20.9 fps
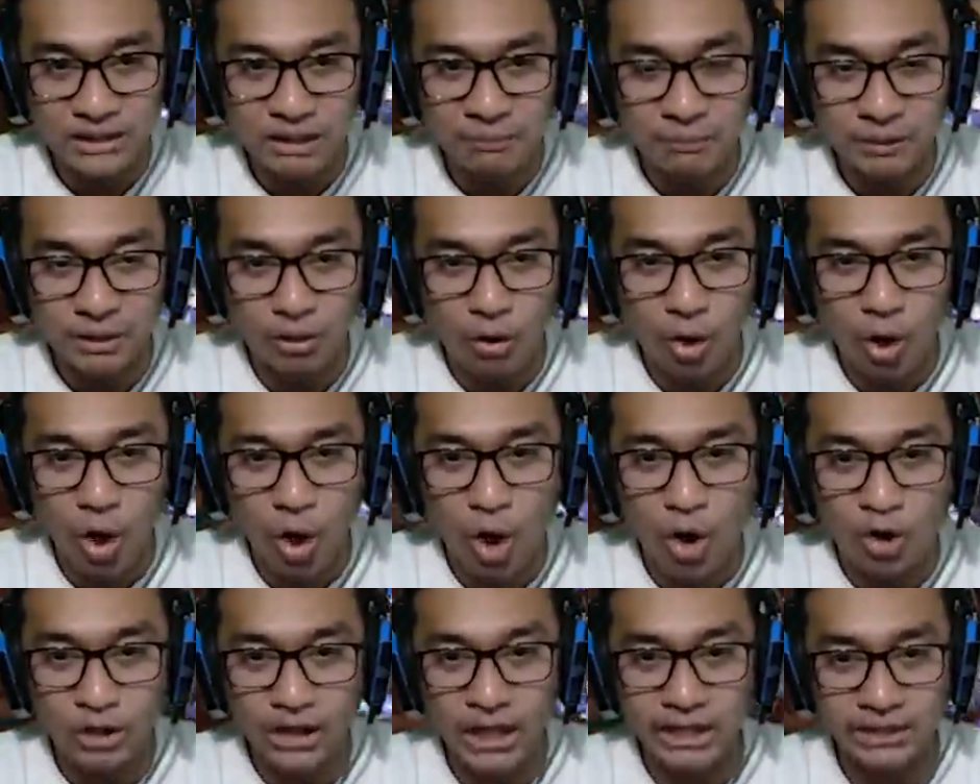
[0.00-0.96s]
Tapi,
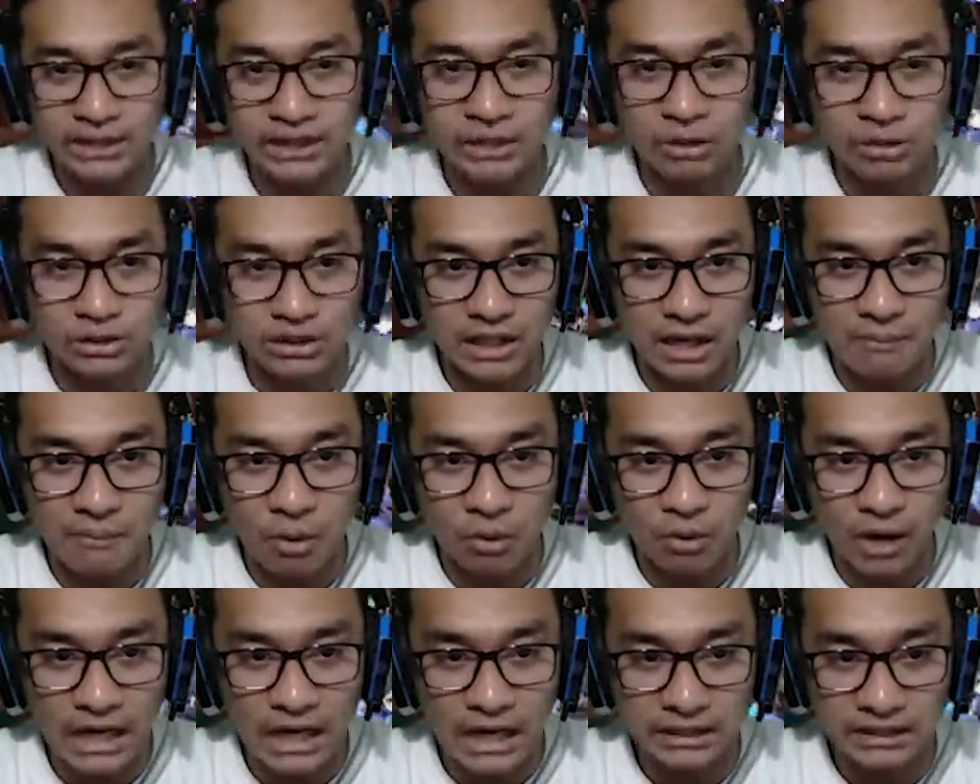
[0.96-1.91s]
oh, pun tidak
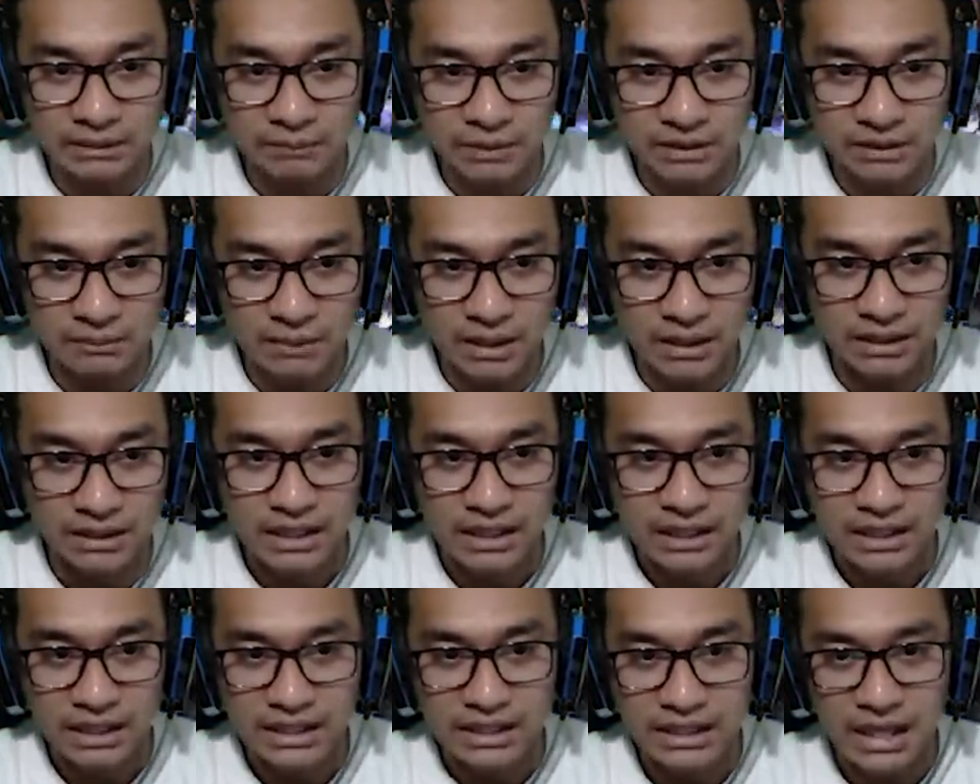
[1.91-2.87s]
mau kalah, teman-teman.
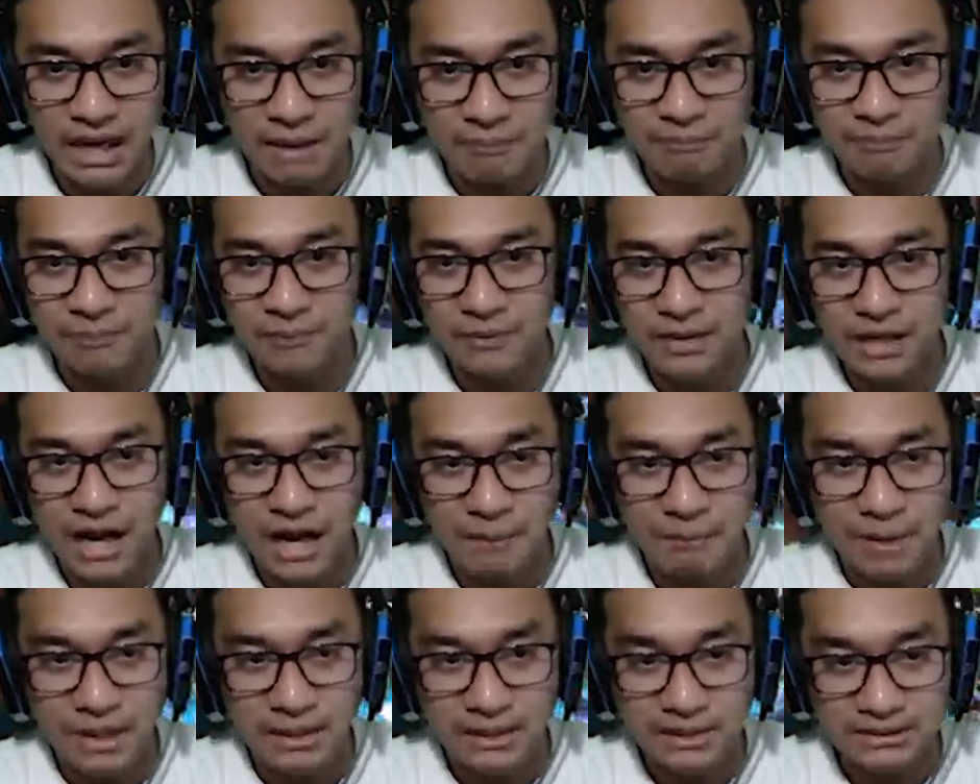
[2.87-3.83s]
Yap,
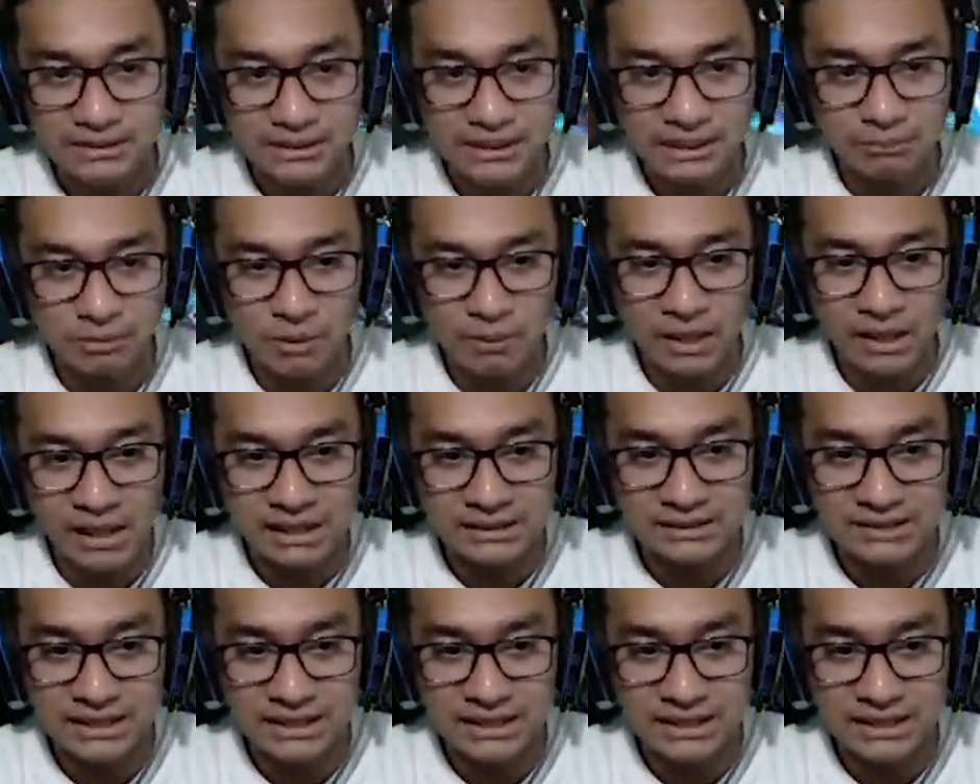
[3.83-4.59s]
apa yang terjadi? Belum ada